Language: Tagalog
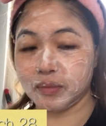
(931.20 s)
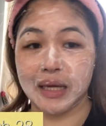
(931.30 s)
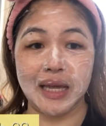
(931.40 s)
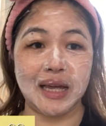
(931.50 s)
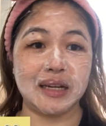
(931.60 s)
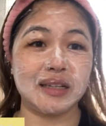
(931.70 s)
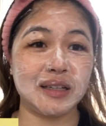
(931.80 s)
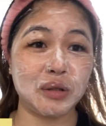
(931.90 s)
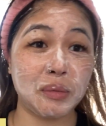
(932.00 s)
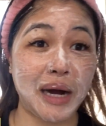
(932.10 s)
ayan
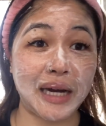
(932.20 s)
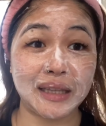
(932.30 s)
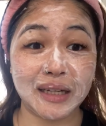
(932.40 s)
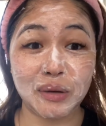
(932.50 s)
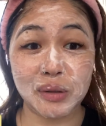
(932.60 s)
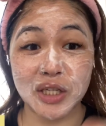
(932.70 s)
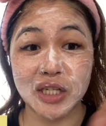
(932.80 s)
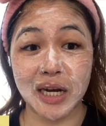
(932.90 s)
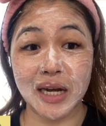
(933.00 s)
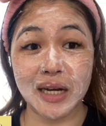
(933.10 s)
kumakati na ulit
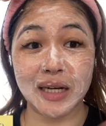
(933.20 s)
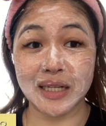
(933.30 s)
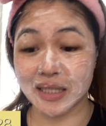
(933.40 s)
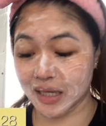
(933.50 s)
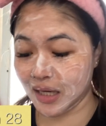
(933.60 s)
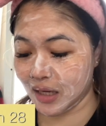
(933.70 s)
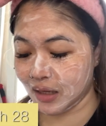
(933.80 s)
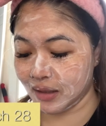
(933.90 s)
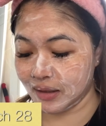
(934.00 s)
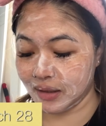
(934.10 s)
siya kasi
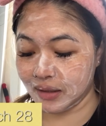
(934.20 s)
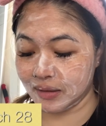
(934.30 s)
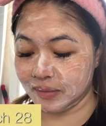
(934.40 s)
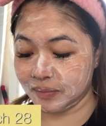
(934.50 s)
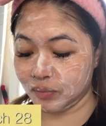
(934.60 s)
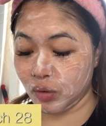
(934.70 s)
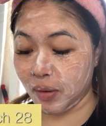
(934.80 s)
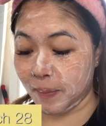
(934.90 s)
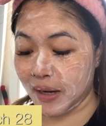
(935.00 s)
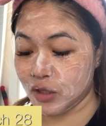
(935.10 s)

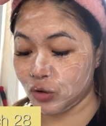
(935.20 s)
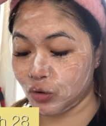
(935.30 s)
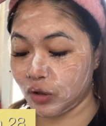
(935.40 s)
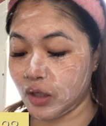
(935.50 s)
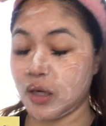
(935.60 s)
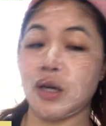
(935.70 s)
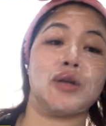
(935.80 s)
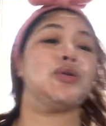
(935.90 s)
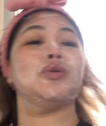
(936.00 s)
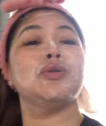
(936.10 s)
pumapasok
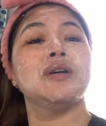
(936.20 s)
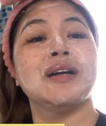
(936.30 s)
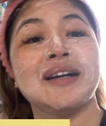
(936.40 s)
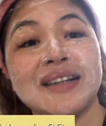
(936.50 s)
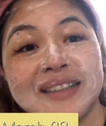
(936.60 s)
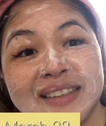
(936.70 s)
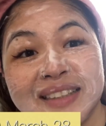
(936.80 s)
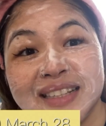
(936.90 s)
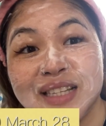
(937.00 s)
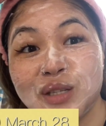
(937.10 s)
yung
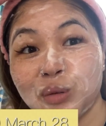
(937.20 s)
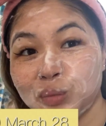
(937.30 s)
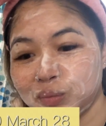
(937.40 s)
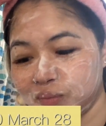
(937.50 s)
soap.